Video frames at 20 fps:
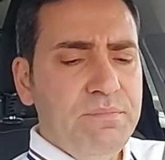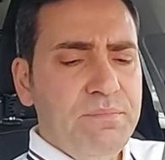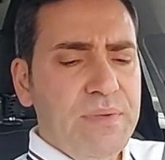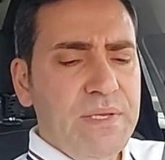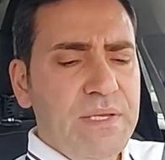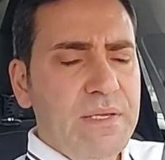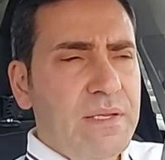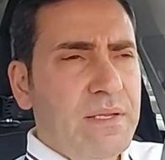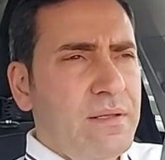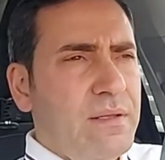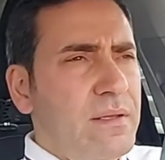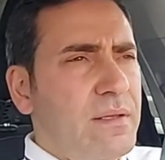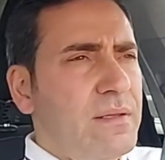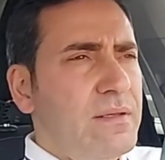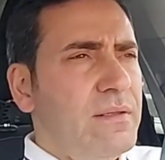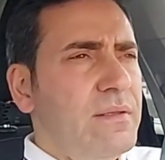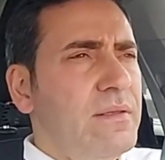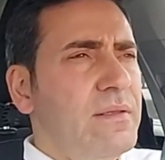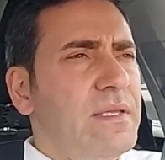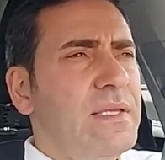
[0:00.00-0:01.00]
biri
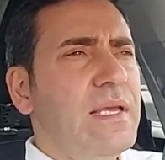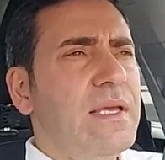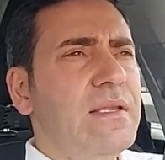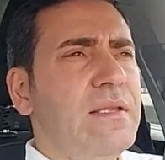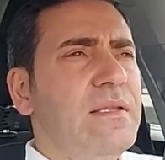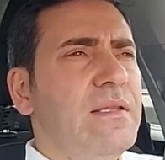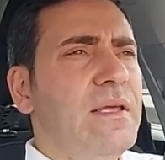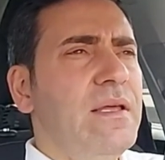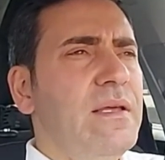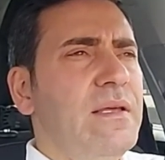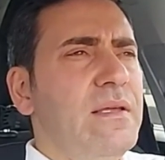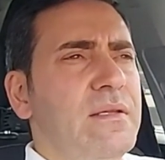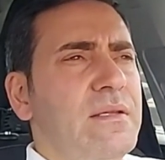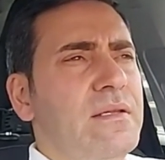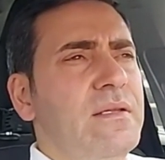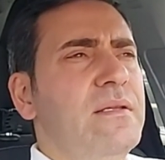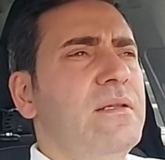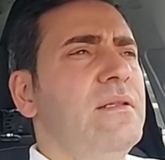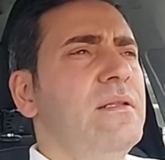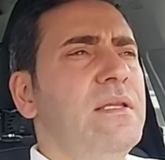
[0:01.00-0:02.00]
diğerine
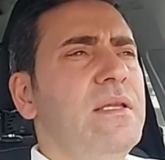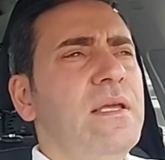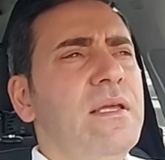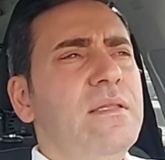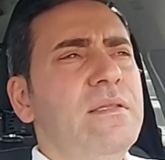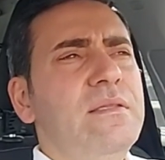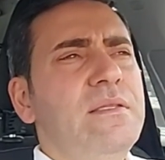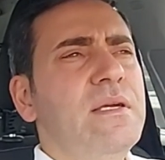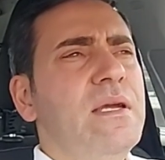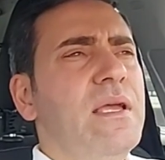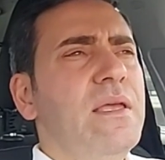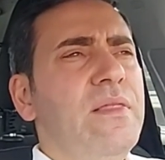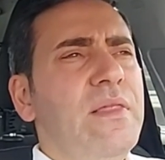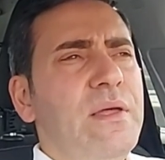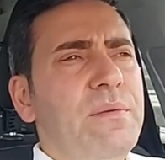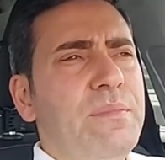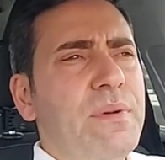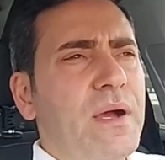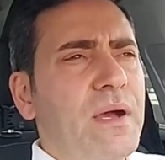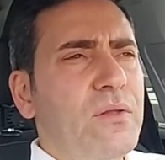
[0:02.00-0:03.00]

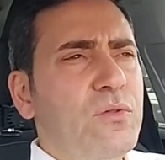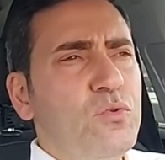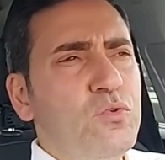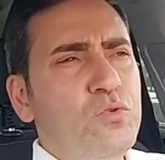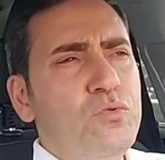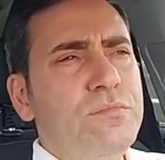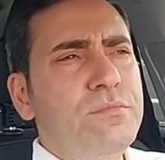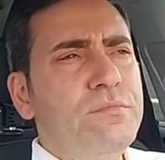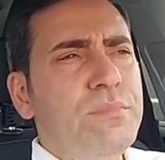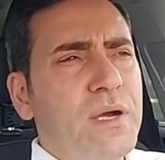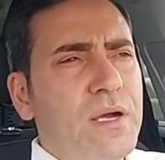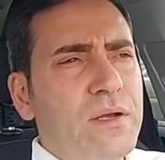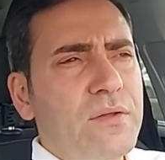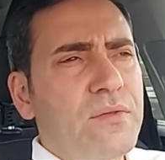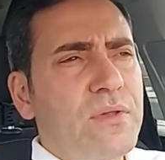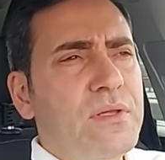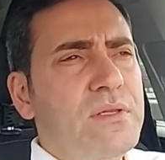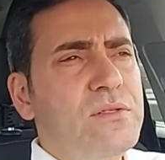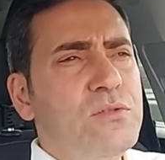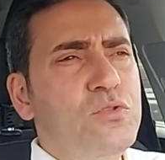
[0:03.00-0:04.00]
لِيَتَّخِذَ بَعْضُهُمْ
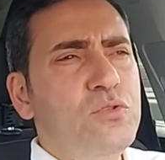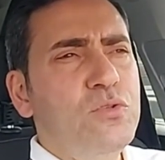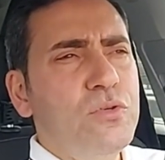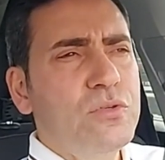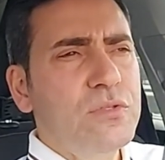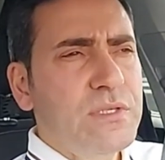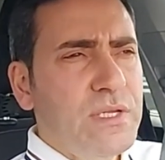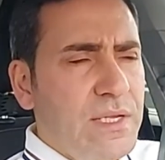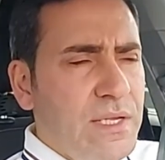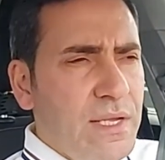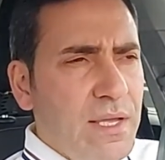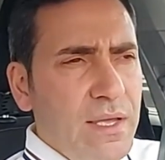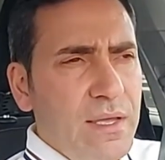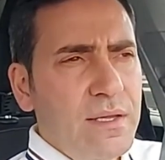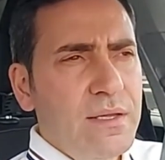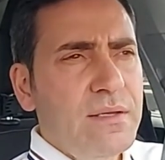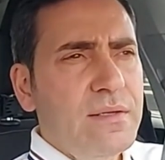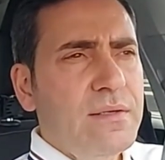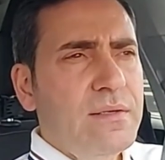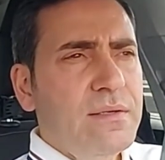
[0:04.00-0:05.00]
بَعْضًا
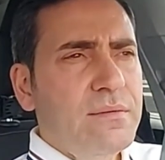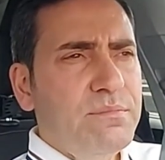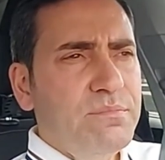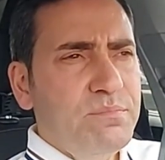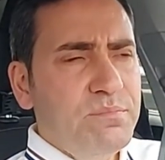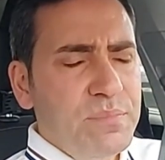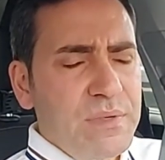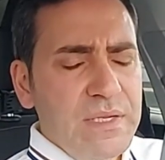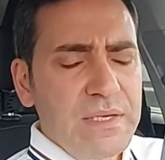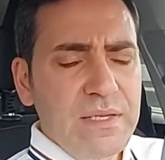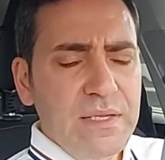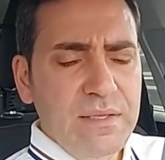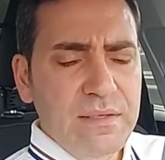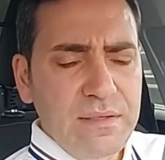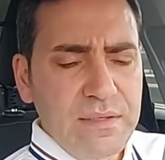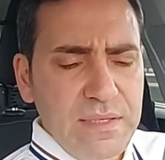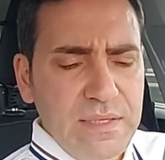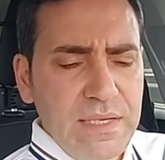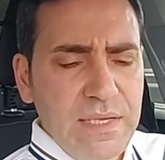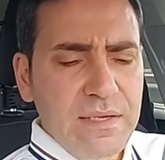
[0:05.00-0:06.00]
سُخْرِيَّ Biri
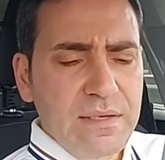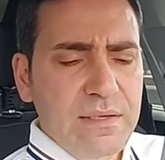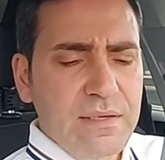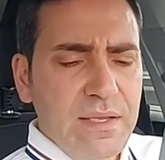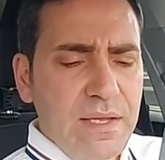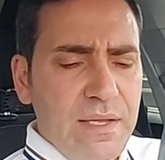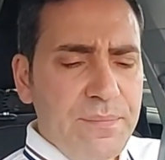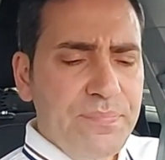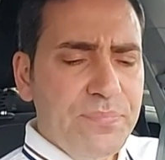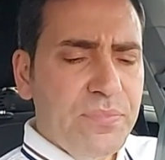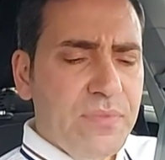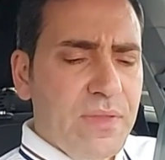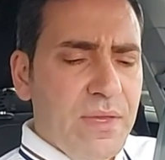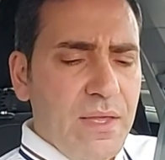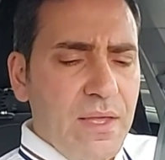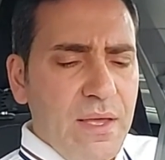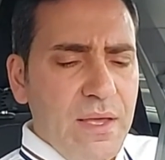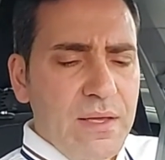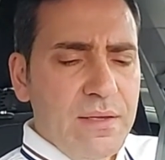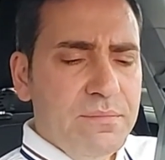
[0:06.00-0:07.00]
diğerine
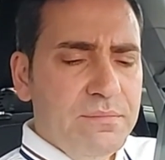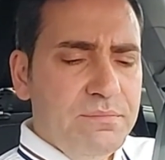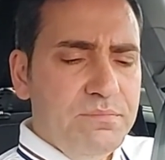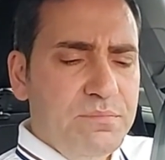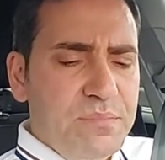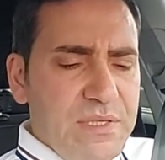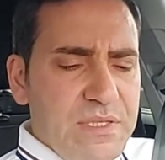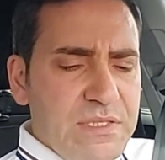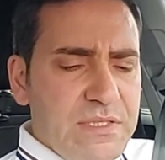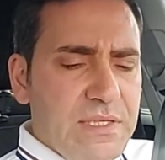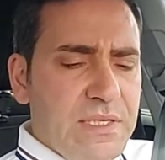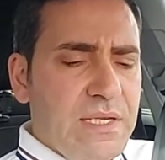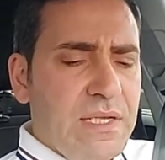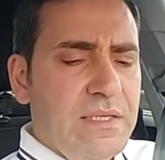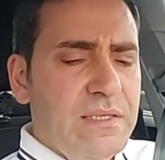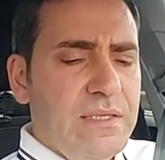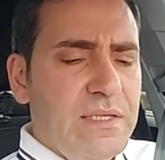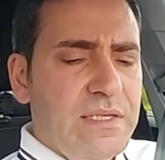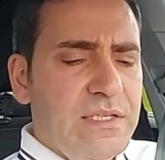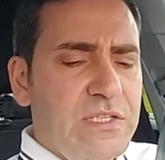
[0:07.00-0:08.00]
bir
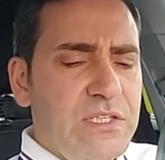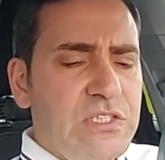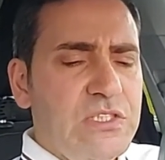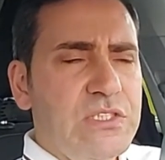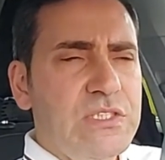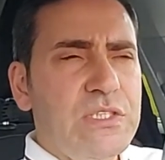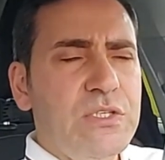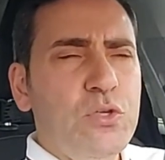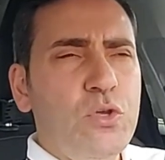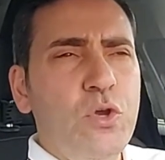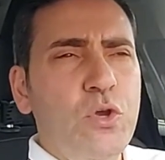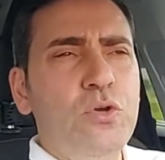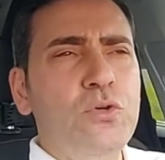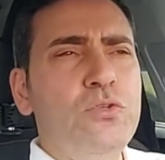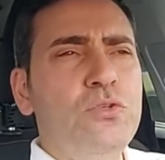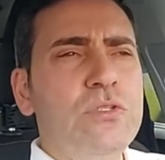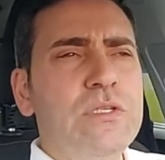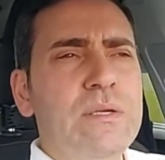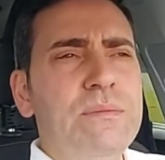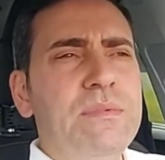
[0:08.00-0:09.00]
şekilde iş
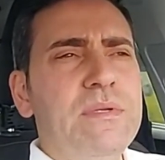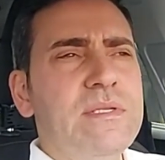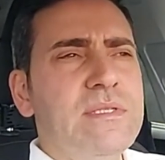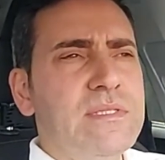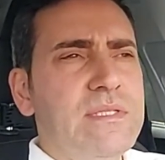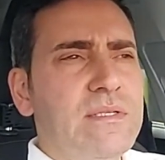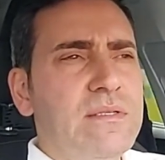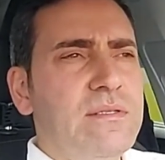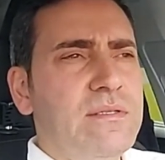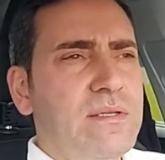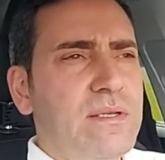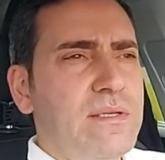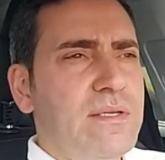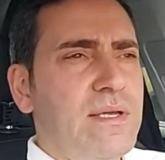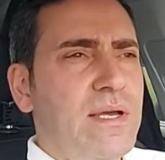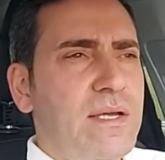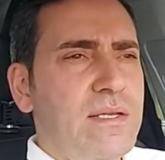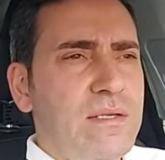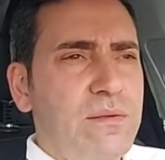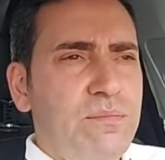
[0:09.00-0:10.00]
gördürebilsin diye.
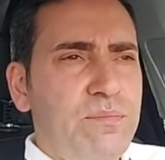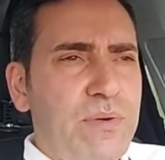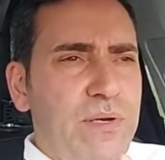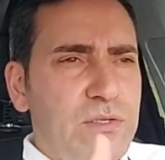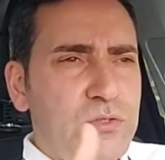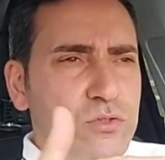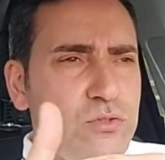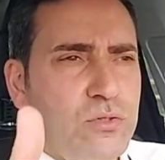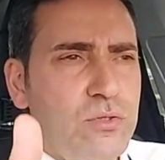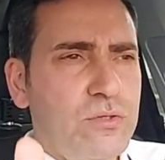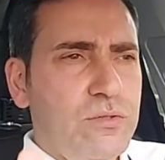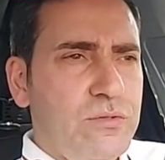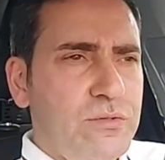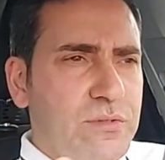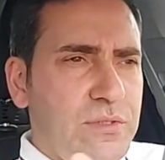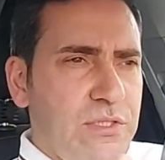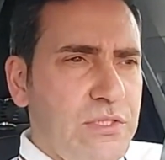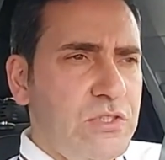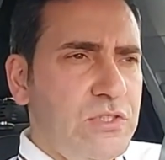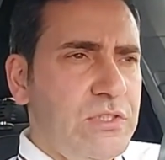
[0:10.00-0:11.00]
Yani patron,
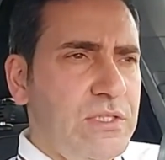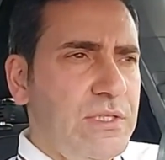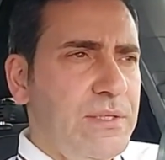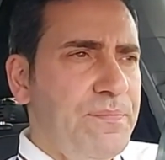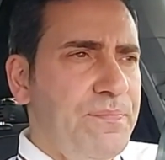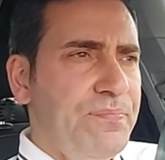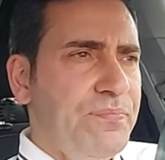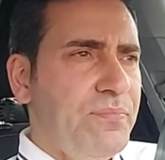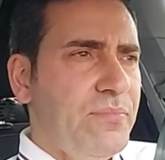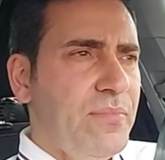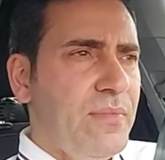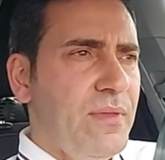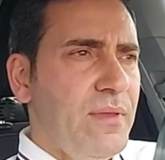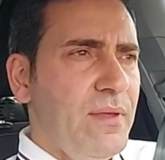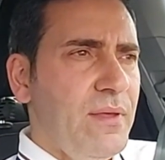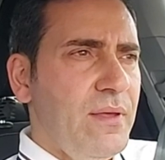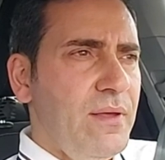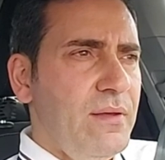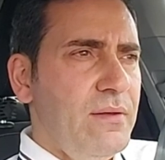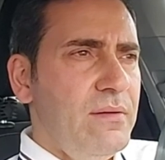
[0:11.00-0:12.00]
işçi,
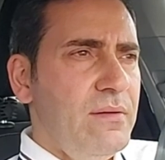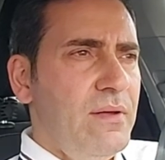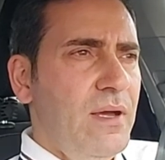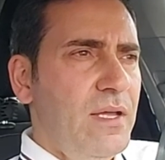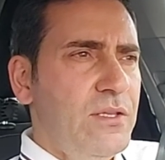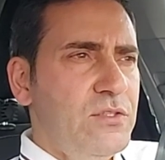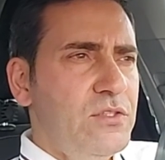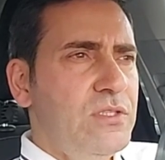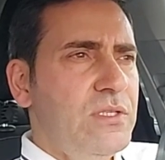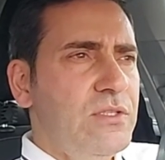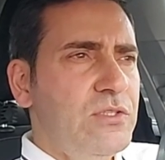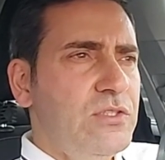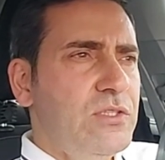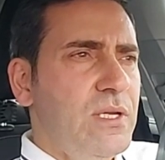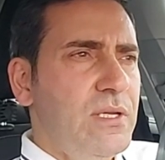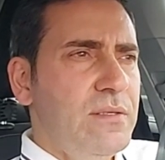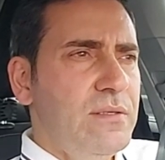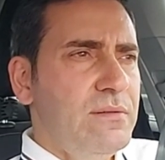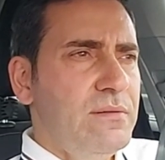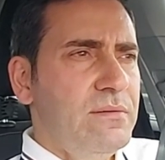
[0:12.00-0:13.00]
at
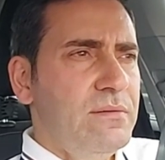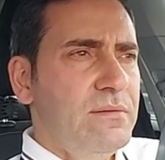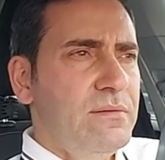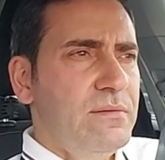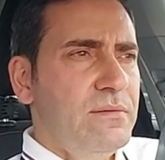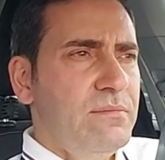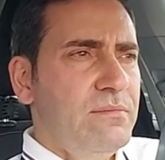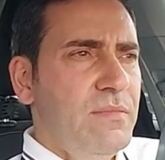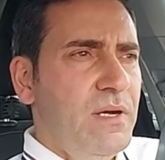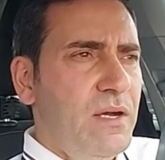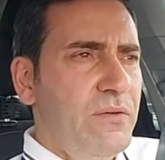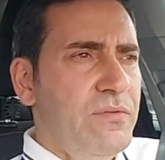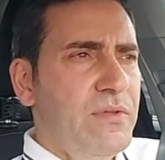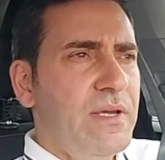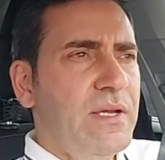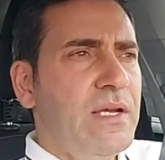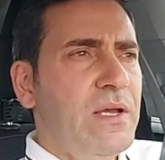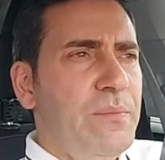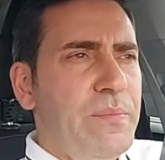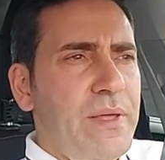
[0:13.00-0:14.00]
çalışan, mavi
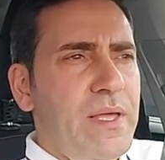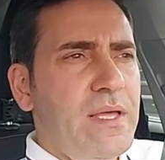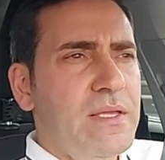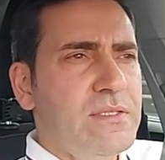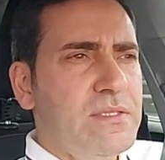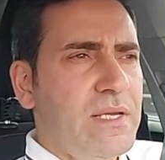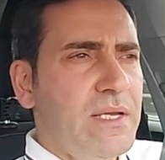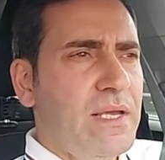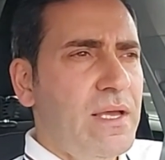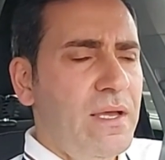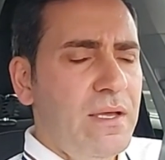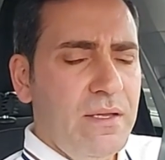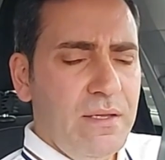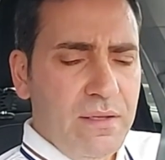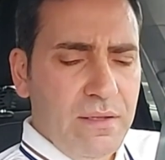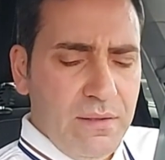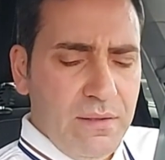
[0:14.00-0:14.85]
yaka, beyaz yaka,